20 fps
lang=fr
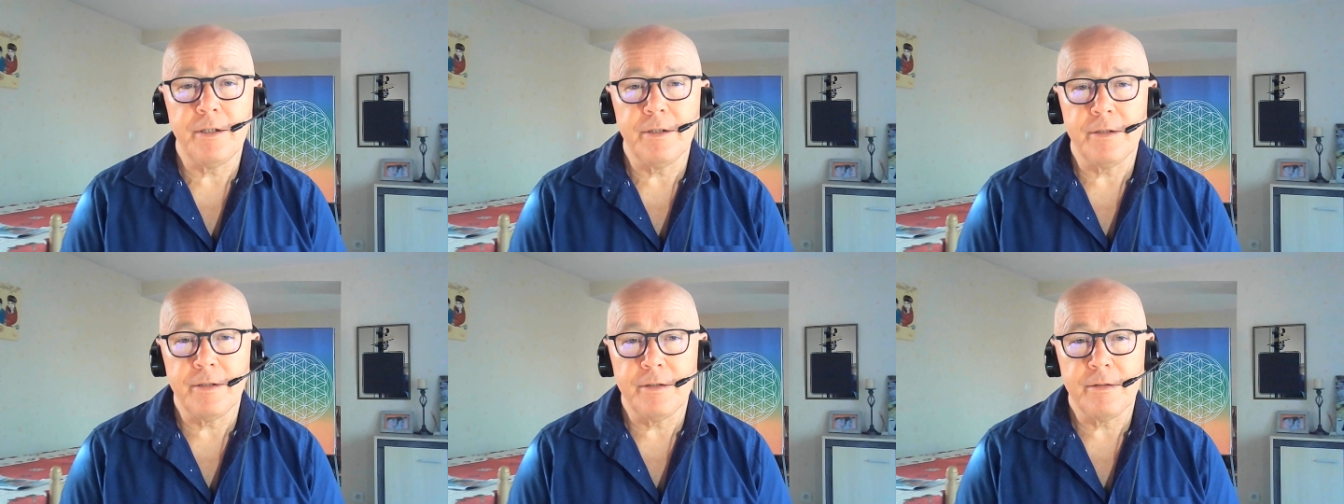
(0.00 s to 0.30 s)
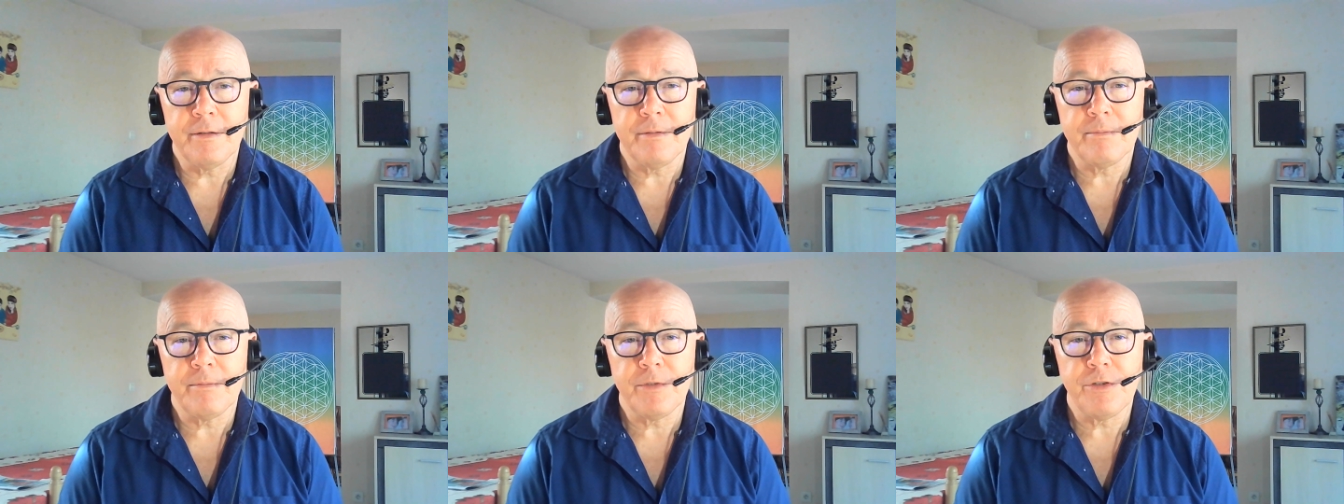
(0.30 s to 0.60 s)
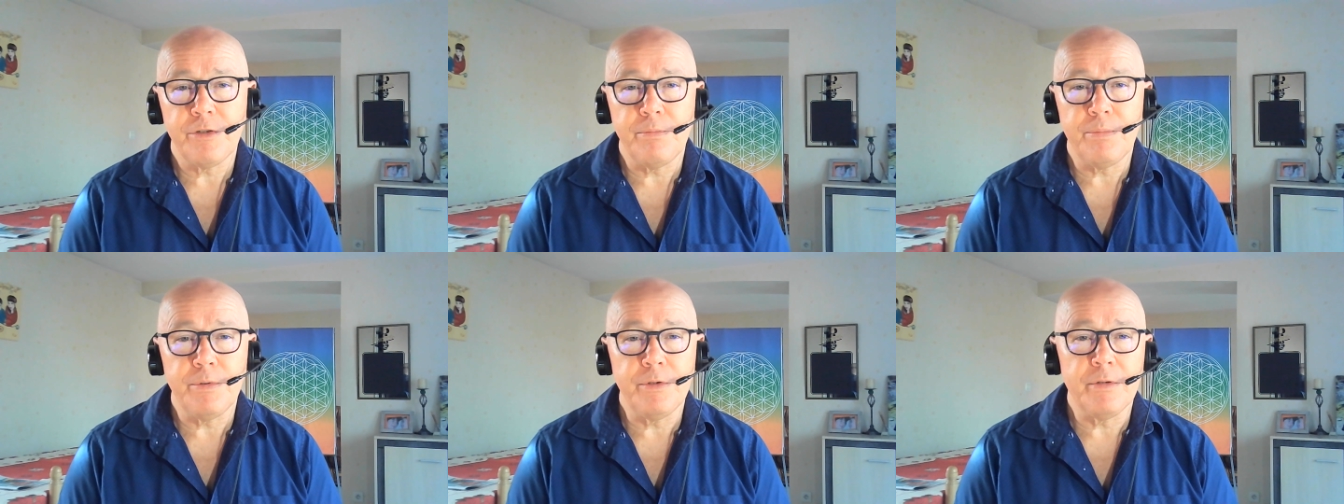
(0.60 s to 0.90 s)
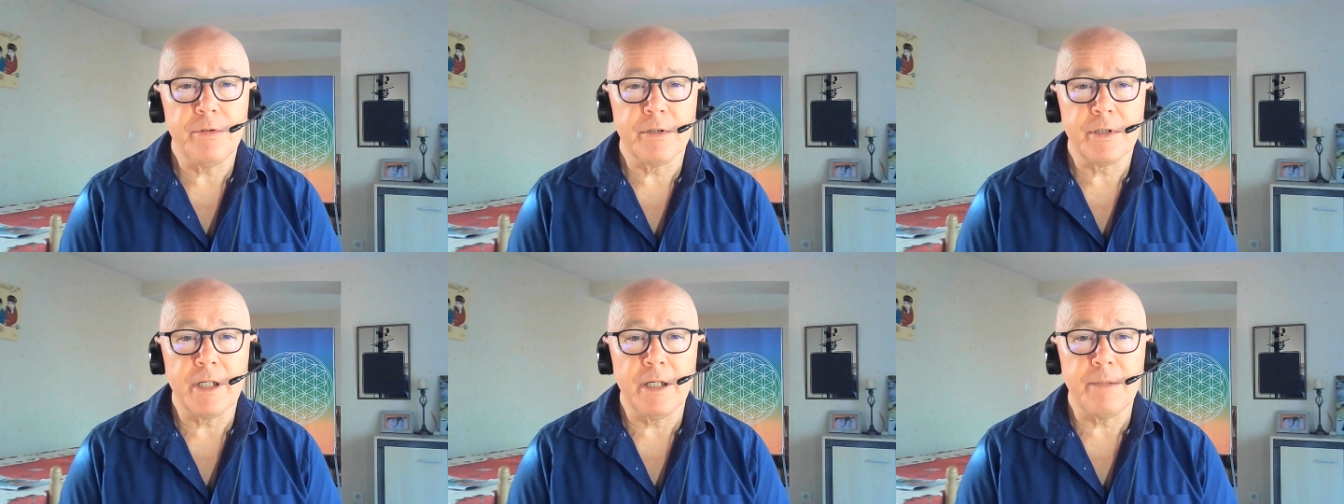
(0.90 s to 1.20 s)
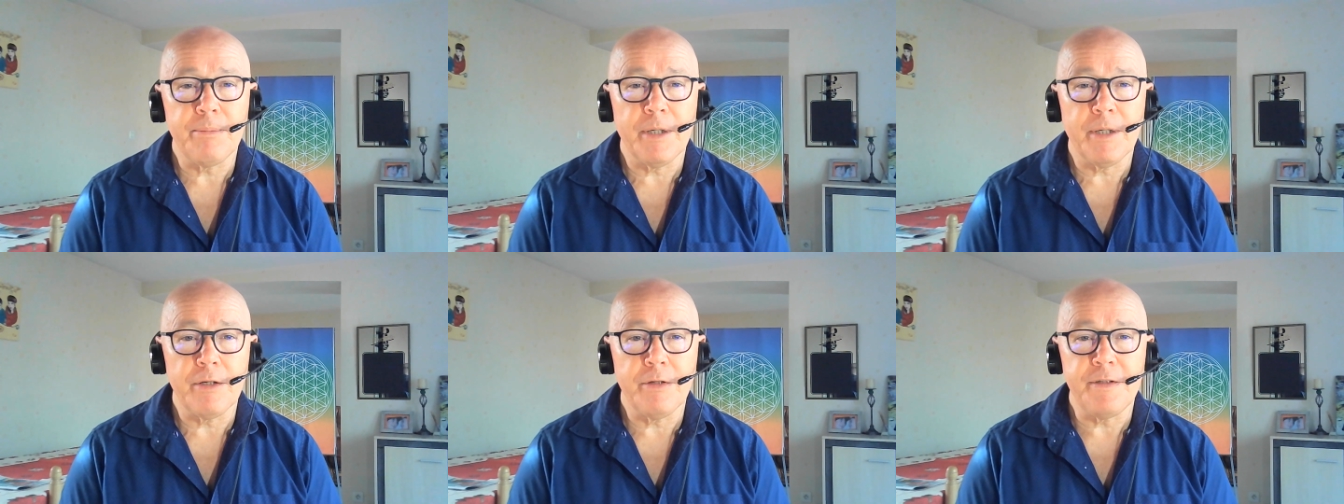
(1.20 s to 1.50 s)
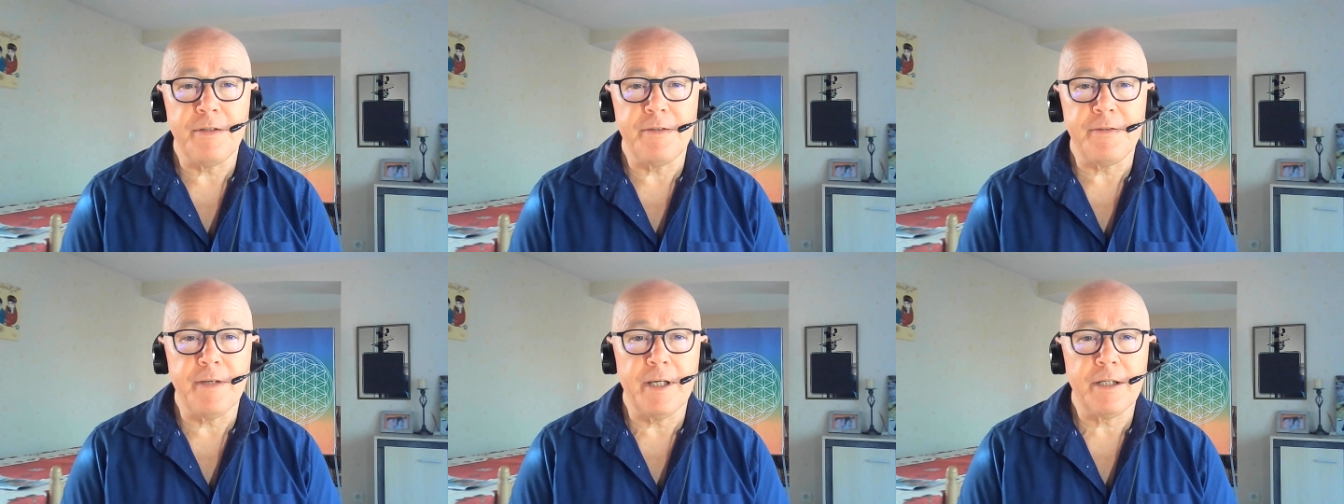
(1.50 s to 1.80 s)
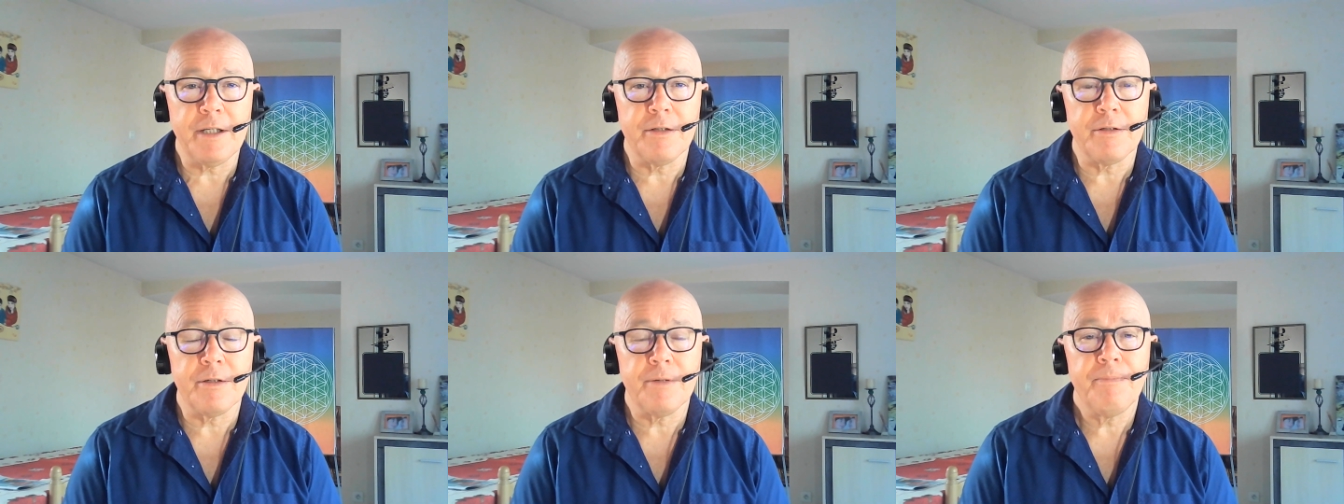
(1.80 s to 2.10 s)
dans, je sais plus dans quelle période,
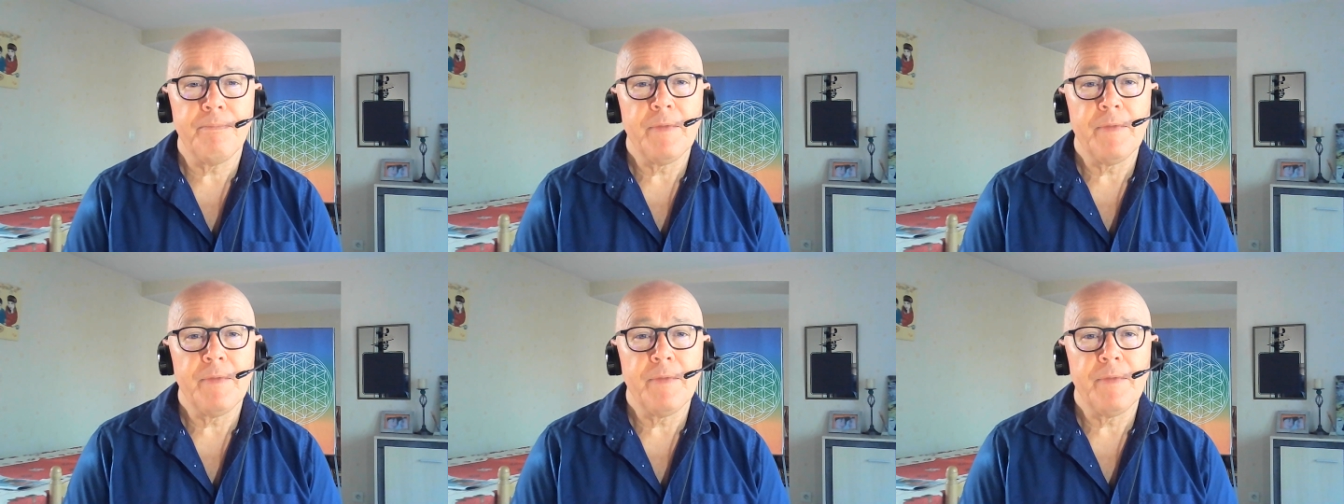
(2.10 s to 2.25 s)
disait que